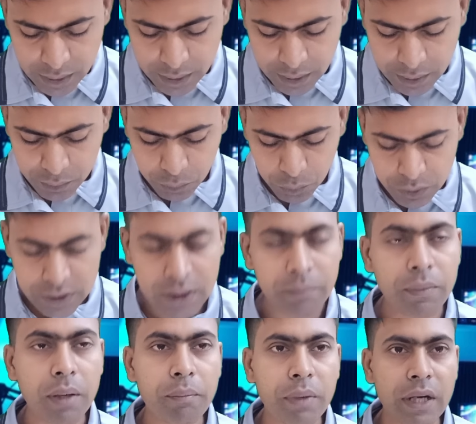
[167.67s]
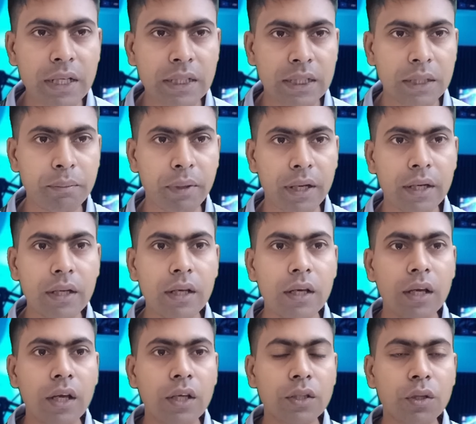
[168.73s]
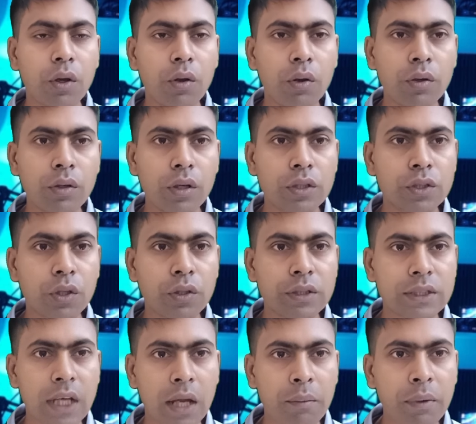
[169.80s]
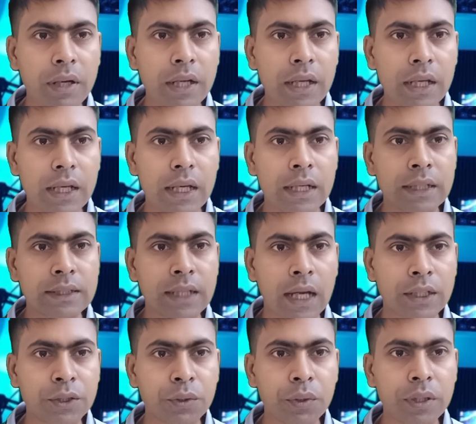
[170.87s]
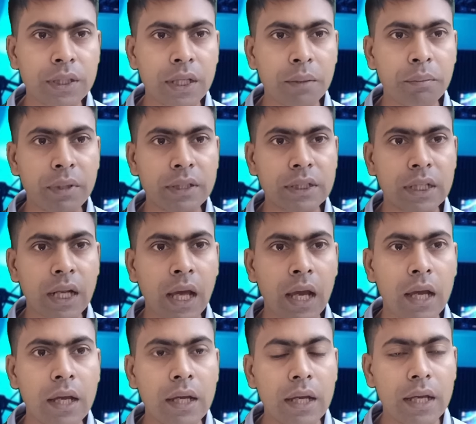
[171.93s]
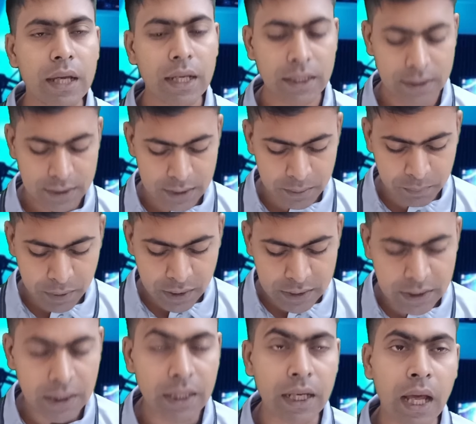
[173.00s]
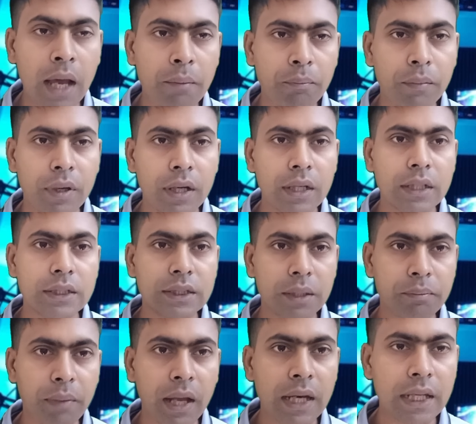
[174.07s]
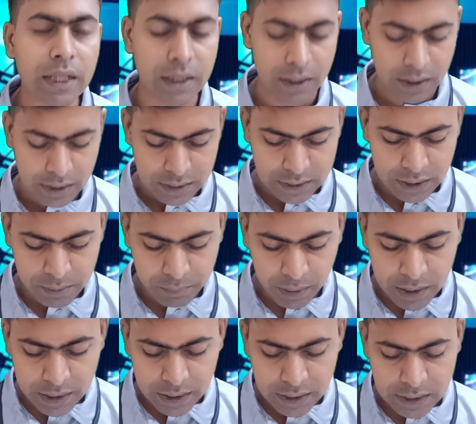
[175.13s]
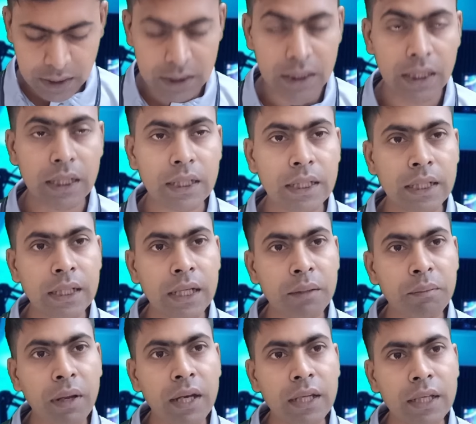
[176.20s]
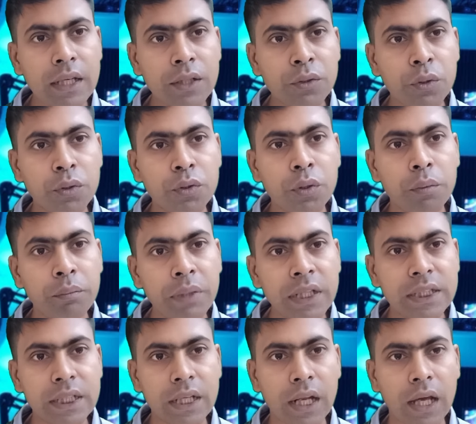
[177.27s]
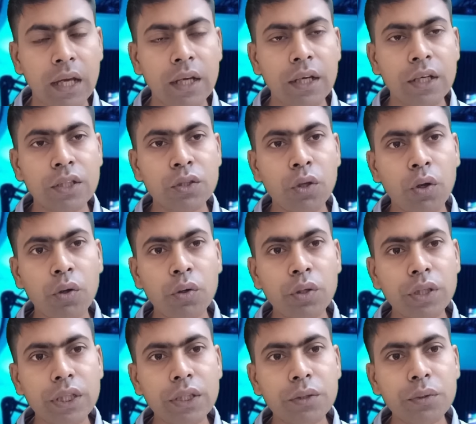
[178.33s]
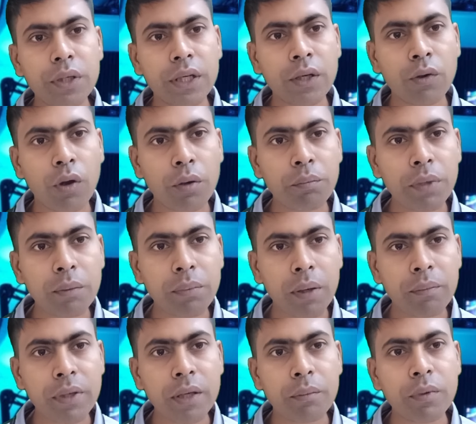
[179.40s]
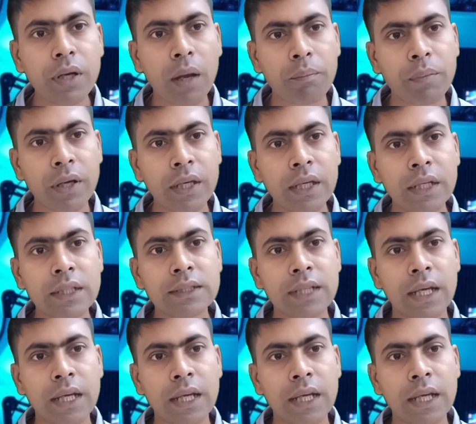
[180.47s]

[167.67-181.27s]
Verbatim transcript: এখানে ওই সিম নাম্বারটি দিবেন তখন যখন সার্ভারে এটা সার্চ করে দেখবে যে না এই সিমের যে নাম যে মালিক সেই মালিকের সাথে টিনের মালিকের তথ্য মিলছে না তখনও কিন্তু এটা গরমিল পাবে এবং আপনাকে এটা